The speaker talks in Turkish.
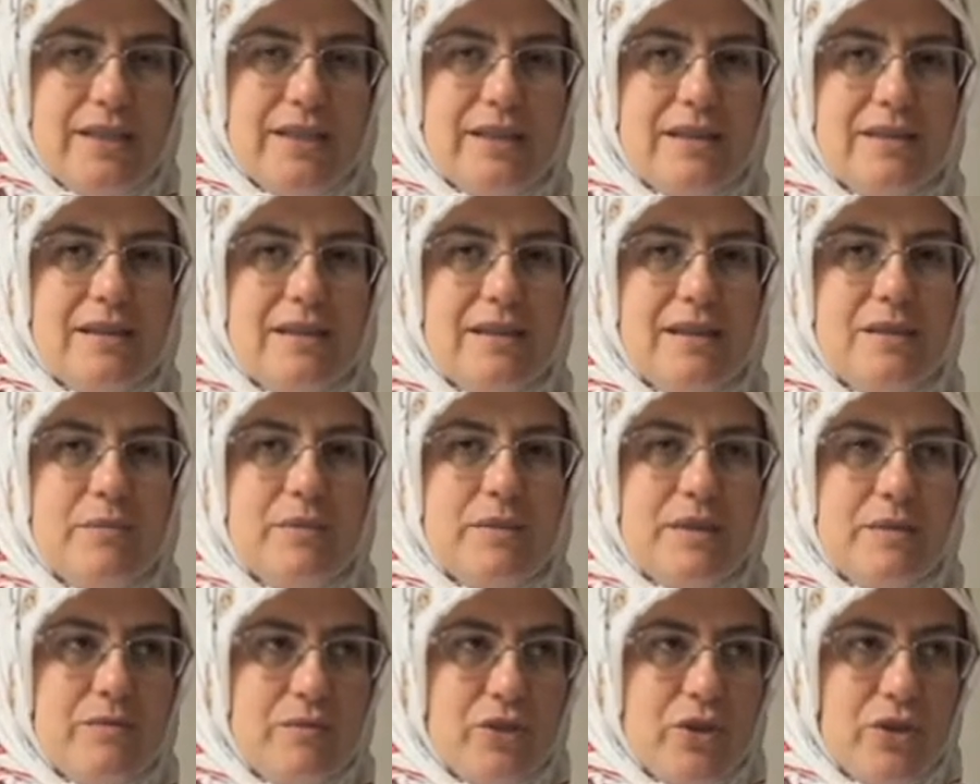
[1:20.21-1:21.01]
Stres
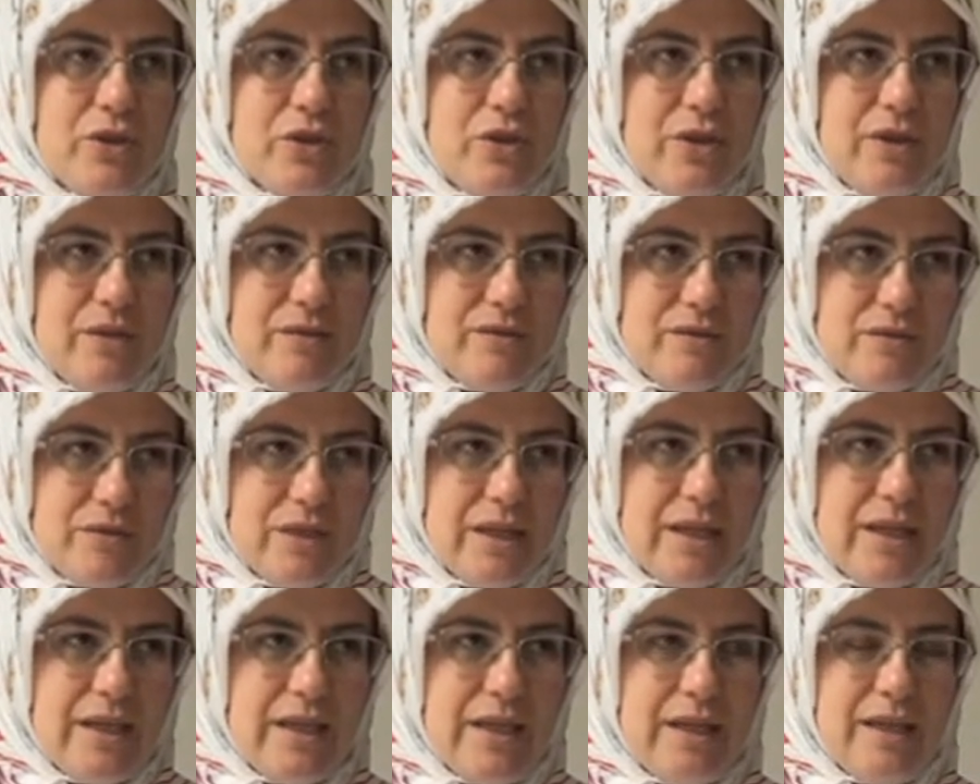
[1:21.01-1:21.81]
bizim için
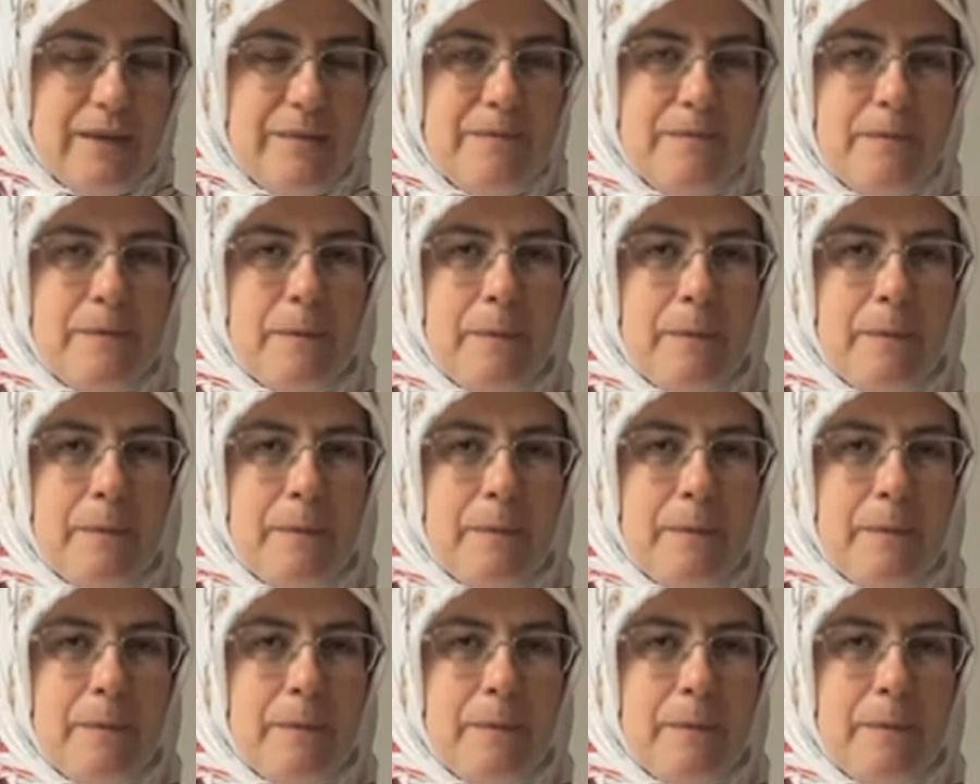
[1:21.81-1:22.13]
e,